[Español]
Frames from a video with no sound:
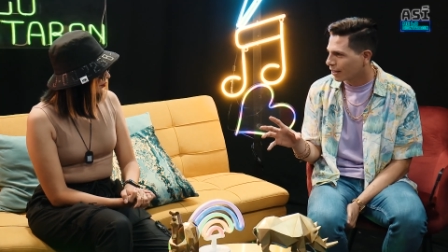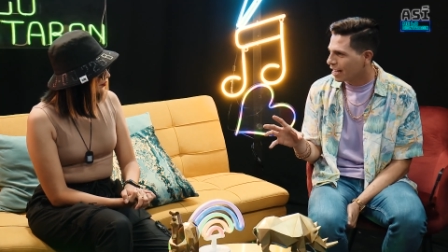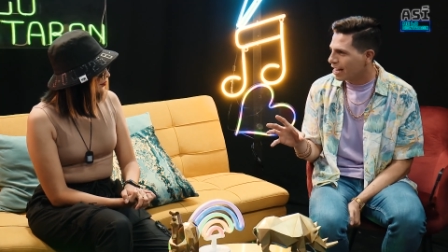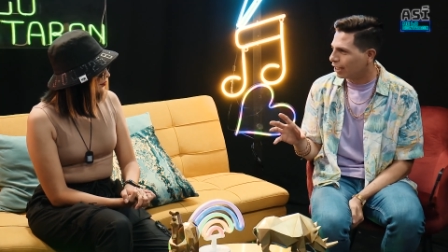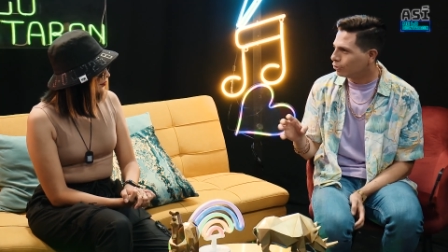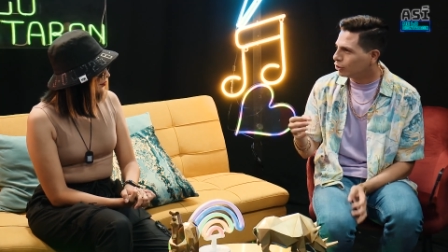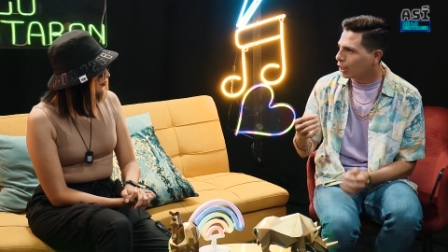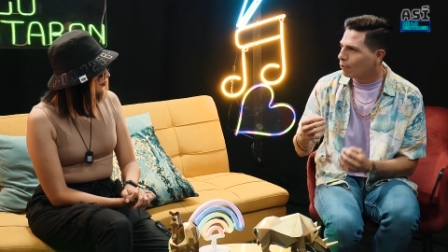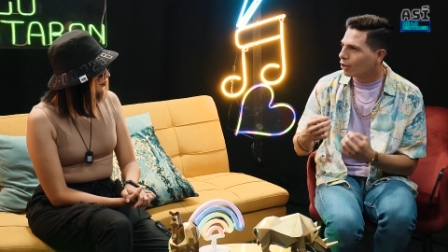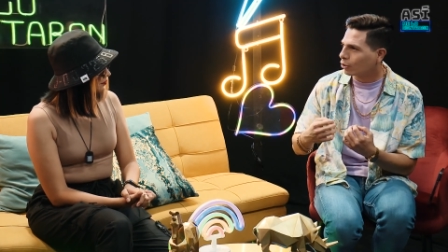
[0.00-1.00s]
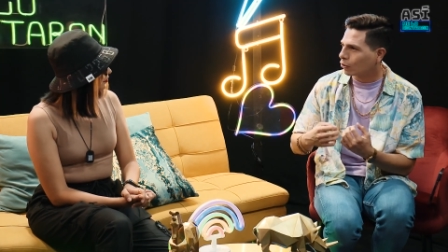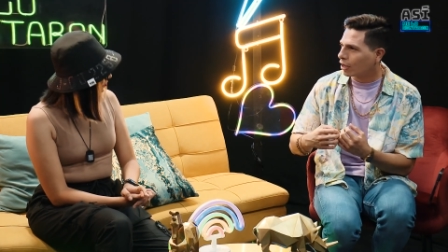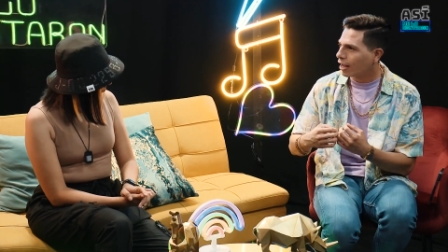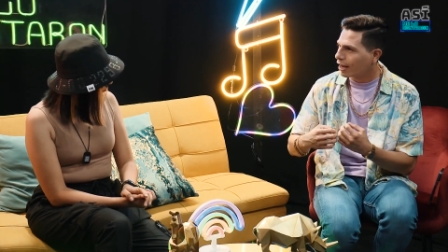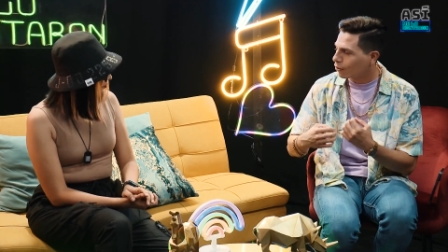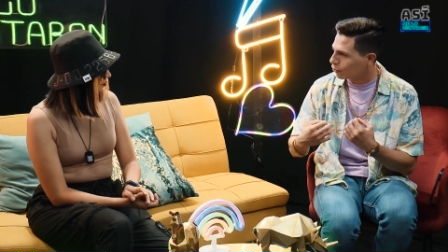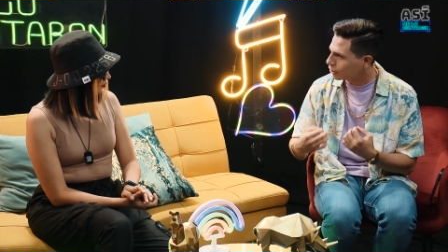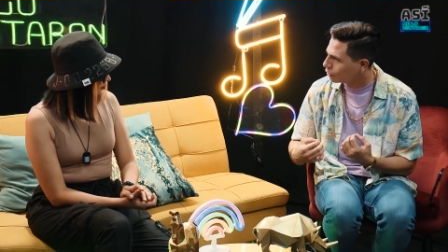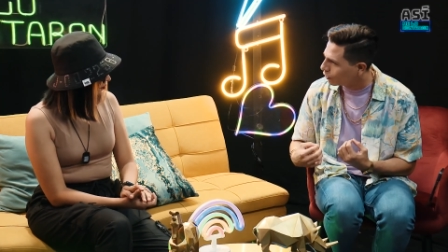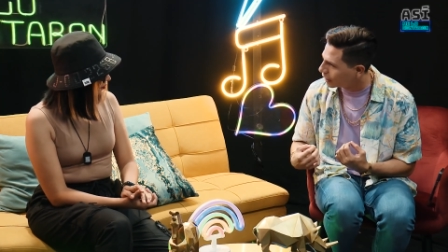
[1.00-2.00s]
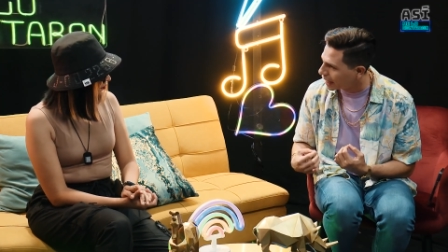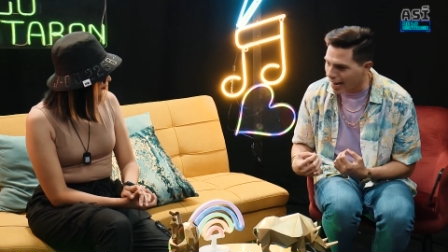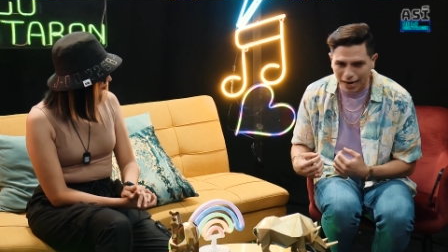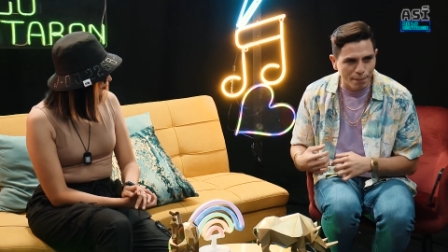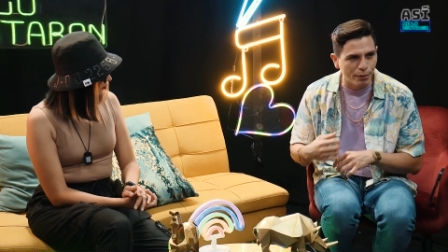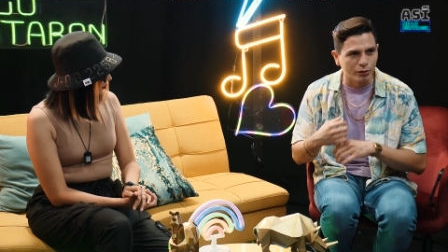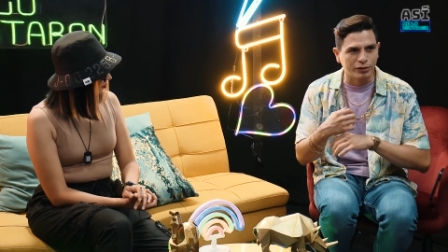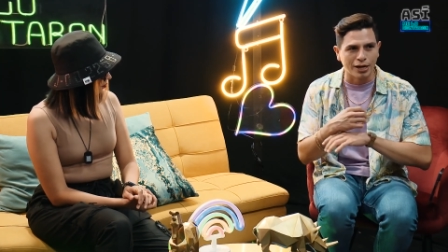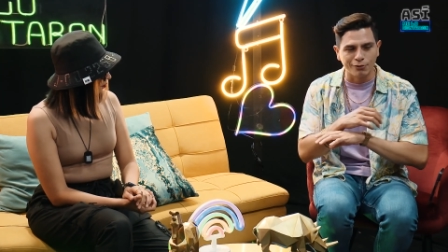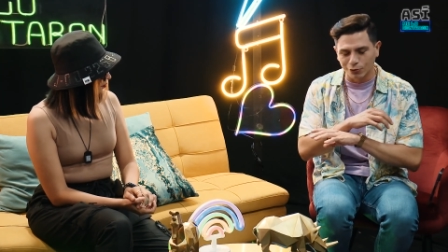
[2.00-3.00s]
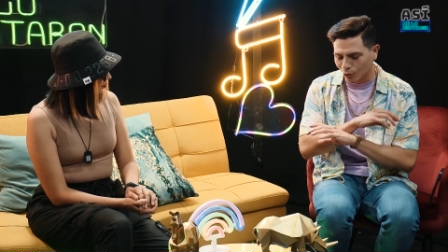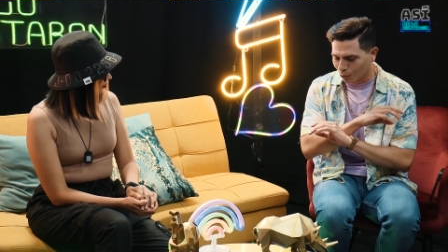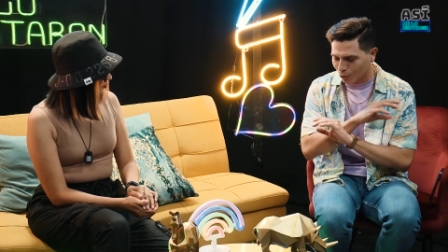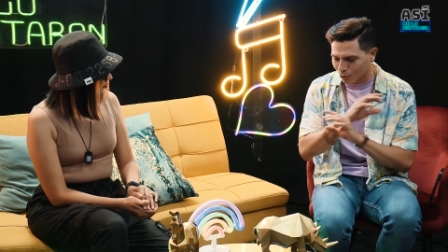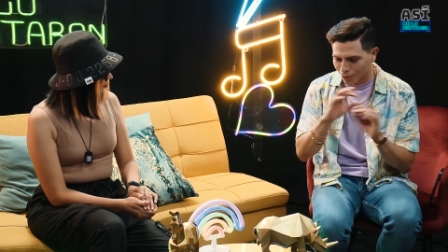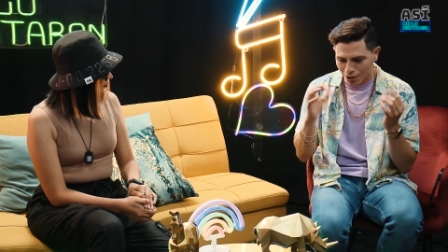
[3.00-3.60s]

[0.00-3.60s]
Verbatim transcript: Es un chavo que toca con su guitarra, pero trae un